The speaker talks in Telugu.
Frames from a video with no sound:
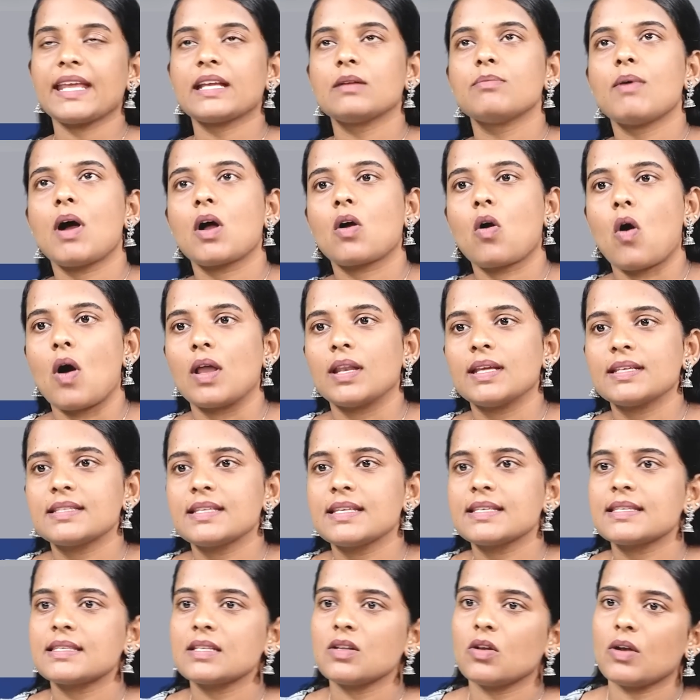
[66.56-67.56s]
లైక్ మా
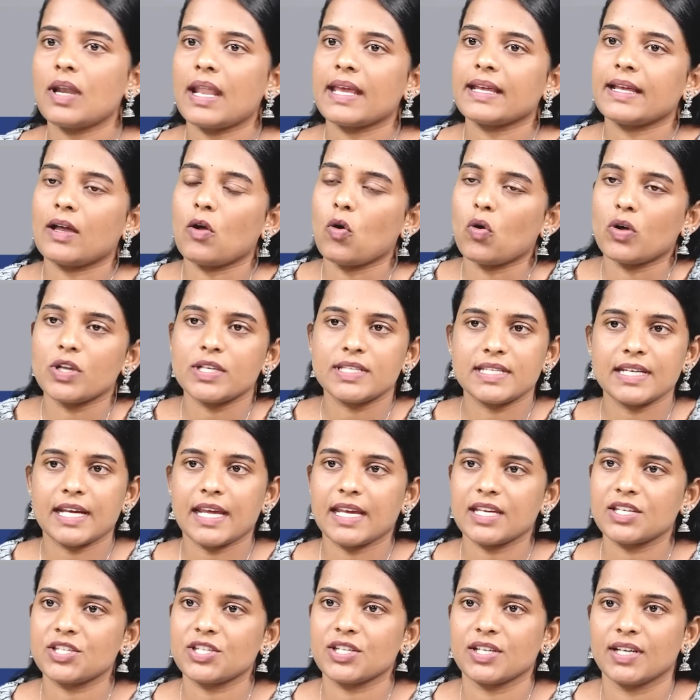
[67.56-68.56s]
కాలేజెస్లో లైక్ కో
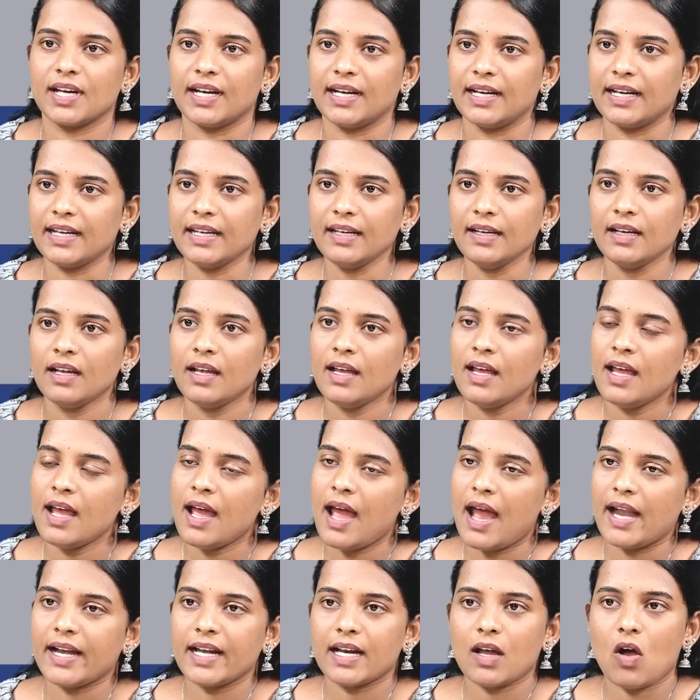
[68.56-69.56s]
ఎడ్యుకేషన్ అండి
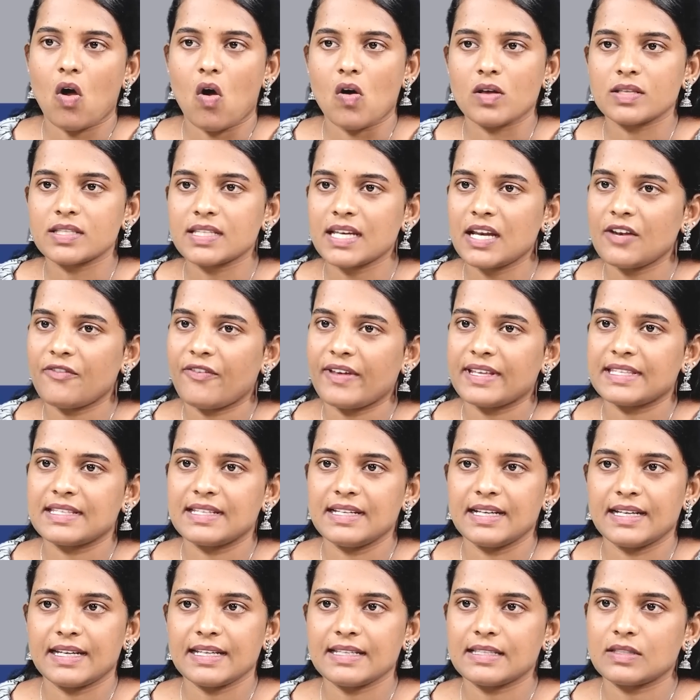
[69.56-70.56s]
అండ్ హాస్టల్
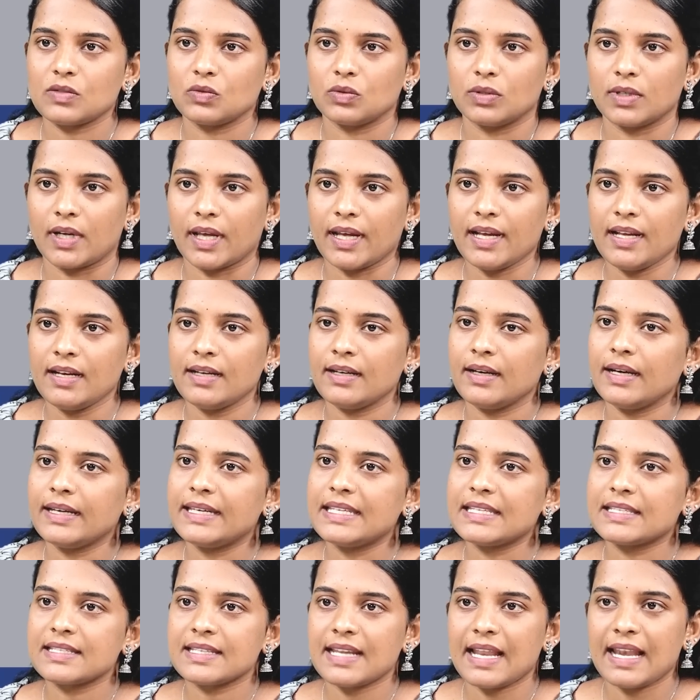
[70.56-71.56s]
ఫెసిలిటీస్ ఉంటాయి
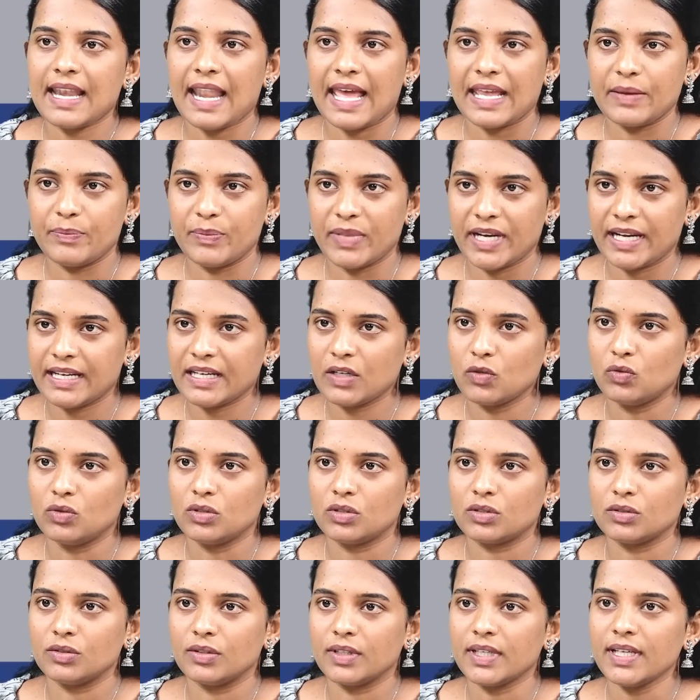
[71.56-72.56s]
డిజిటల్ లైబ్రరీ
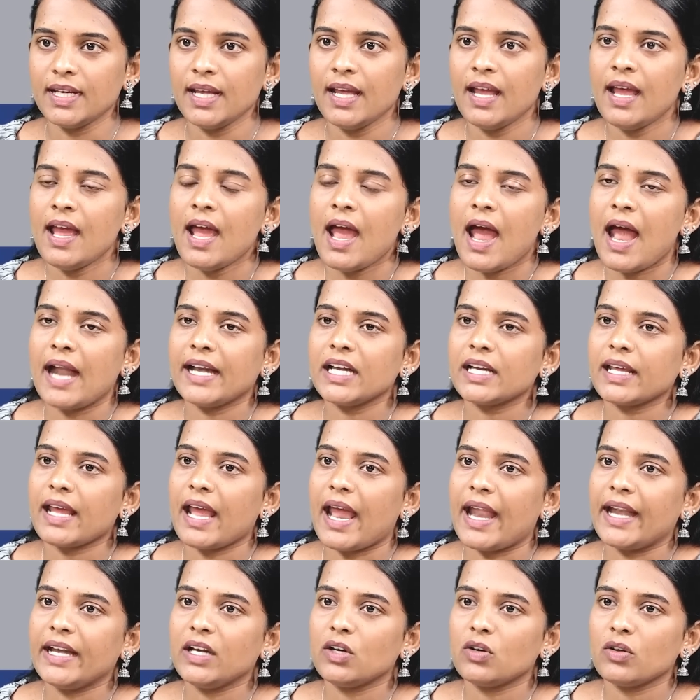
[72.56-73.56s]
ఉంటుంది అండ్
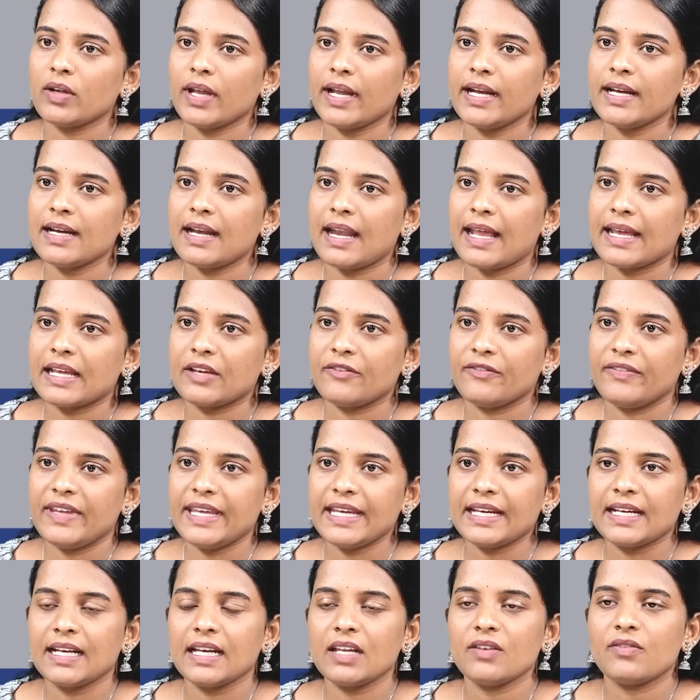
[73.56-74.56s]
ఎండ్ టు ఎండ్ లైక్
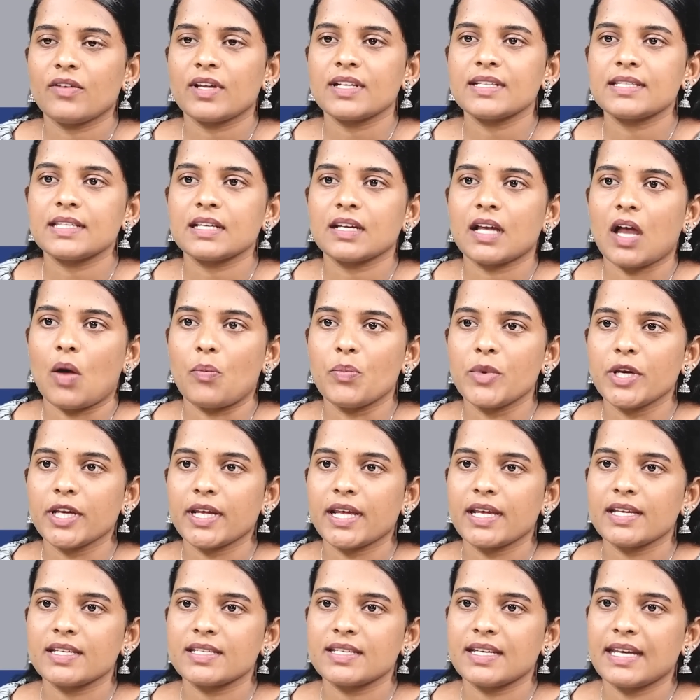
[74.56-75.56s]
వీక్లీ వన్స్
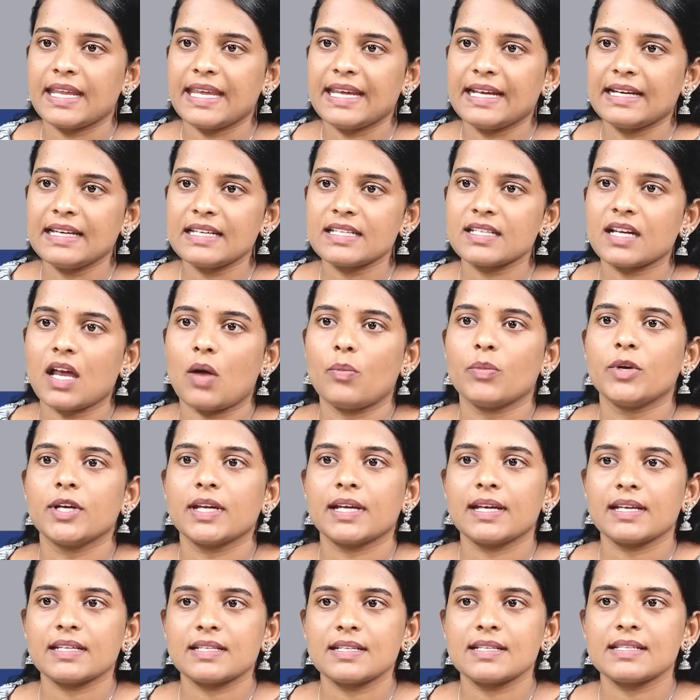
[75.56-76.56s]
కమ్యూనికేషన్ ఇంగ్లీష్
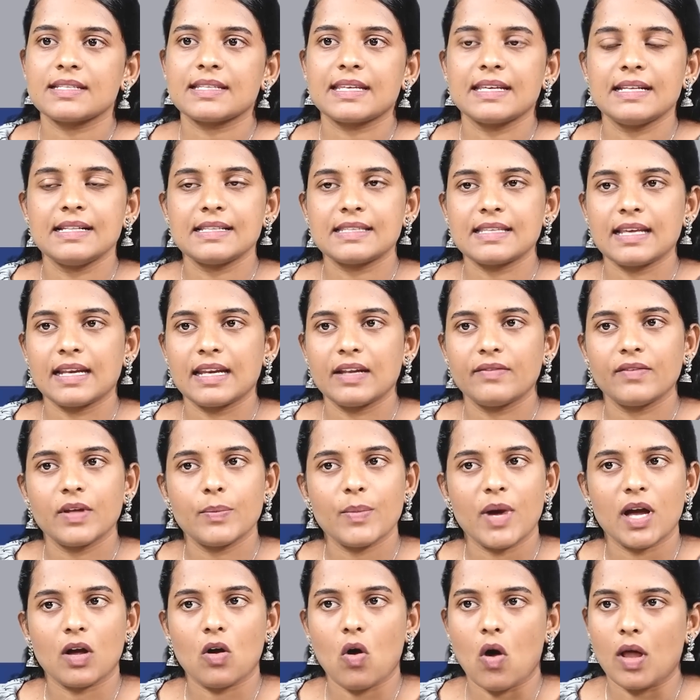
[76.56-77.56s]
కమ్యూనికేషన్ స్కిల్స్ అనేవి
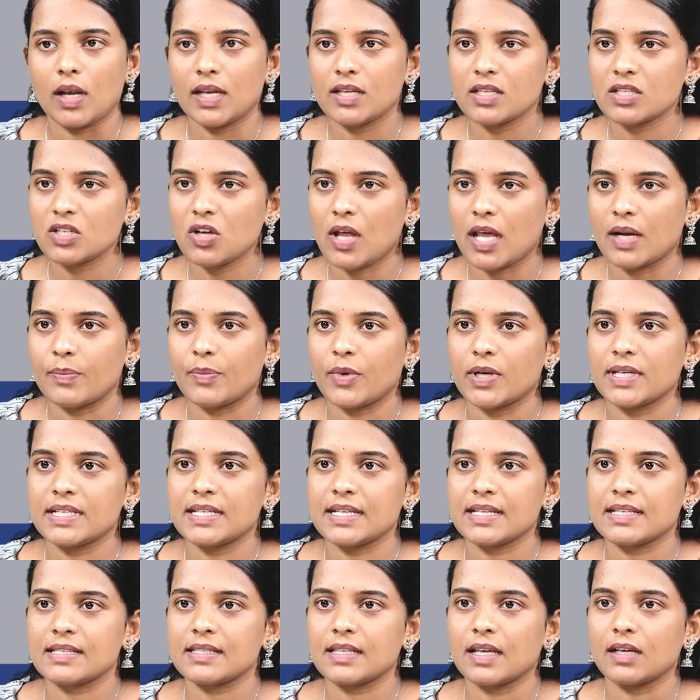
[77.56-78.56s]
మా కాలేజ్లో ఏర్పాటు
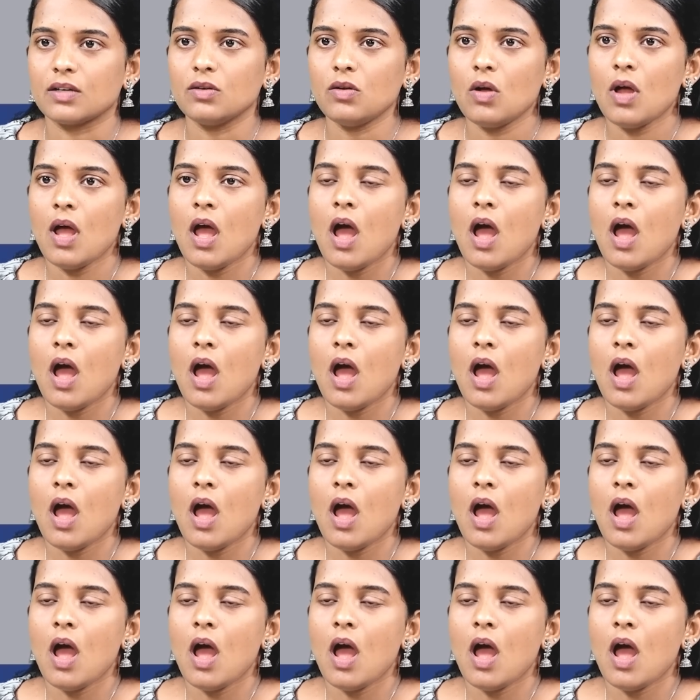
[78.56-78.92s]
చేస్తారు